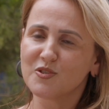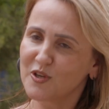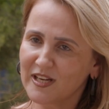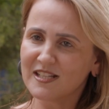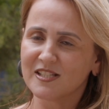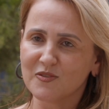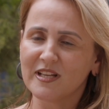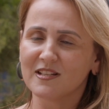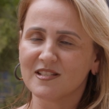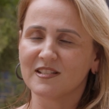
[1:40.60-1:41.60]
de coração
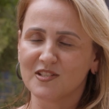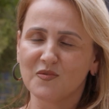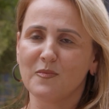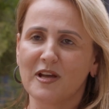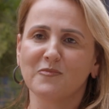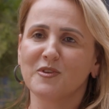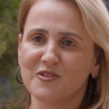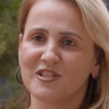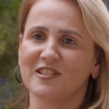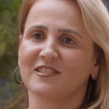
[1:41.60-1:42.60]
que elas transformaram meu
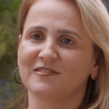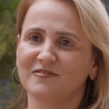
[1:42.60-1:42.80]
dia.